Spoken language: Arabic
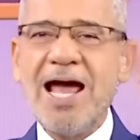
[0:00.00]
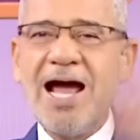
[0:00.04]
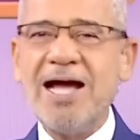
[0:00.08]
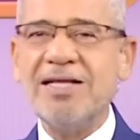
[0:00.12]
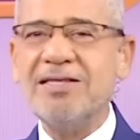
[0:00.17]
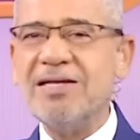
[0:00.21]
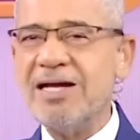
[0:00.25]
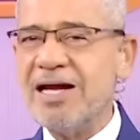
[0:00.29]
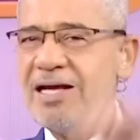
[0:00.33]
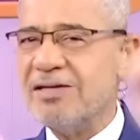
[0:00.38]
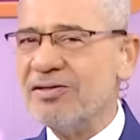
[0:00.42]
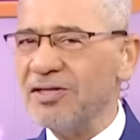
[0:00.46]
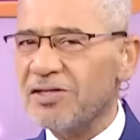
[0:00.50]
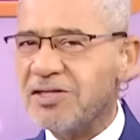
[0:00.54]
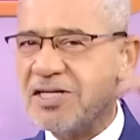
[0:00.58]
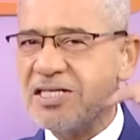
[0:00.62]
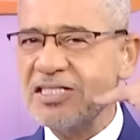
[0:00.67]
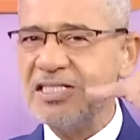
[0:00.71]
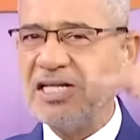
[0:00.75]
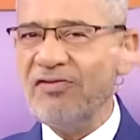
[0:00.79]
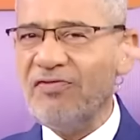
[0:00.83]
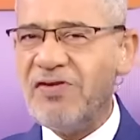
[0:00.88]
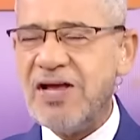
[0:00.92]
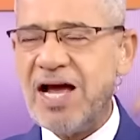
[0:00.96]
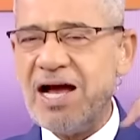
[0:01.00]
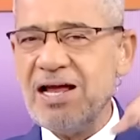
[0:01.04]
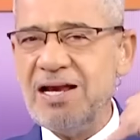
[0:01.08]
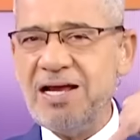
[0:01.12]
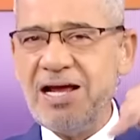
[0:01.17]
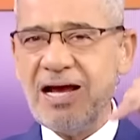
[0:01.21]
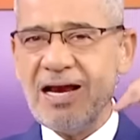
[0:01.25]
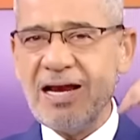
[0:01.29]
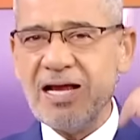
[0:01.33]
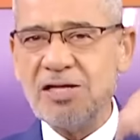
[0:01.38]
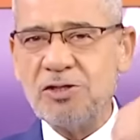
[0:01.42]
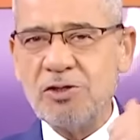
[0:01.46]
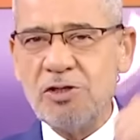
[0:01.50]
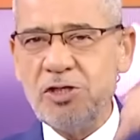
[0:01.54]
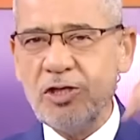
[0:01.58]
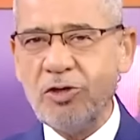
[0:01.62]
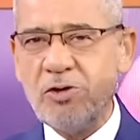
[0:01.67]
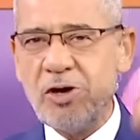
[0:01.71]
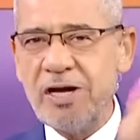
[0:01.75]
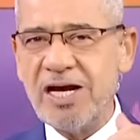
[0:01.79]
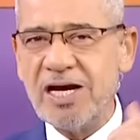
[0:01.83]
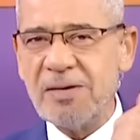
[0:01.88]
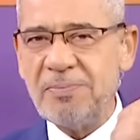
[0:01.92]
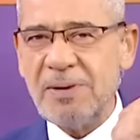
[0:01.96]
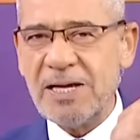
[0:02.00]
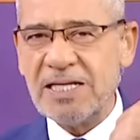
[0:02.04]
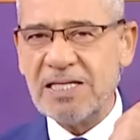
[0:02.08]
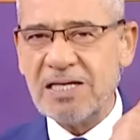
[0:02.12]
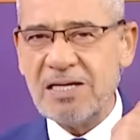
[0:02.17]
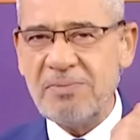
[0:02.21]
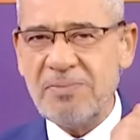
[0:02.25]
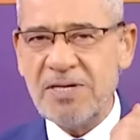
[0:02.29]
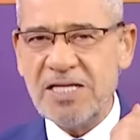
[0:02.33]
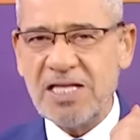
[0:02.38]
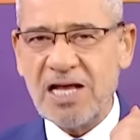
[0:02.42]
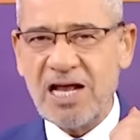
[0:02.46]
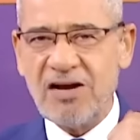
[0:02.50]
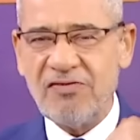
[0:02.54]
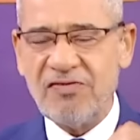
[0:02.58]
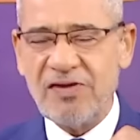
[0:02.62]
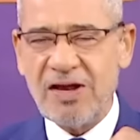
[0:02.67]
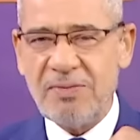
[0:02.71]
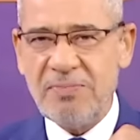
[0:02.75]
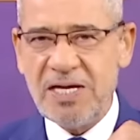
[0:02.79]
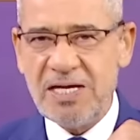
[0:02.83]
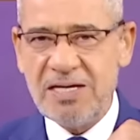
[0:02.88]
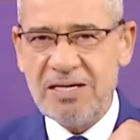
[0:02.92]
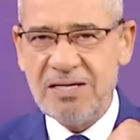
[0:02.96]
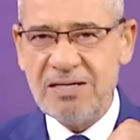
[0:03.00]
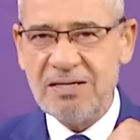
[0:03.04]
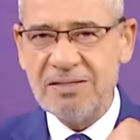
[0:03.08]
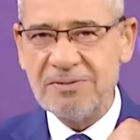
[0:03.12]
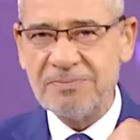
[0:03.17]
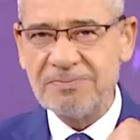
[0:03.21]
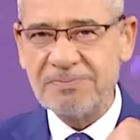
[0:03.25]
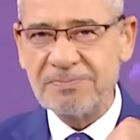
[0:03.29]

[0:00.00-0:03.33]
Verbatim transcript: حدا رح تتصلي فيه عليه هلا تقولي له انا ربحت ال ألف لمين؟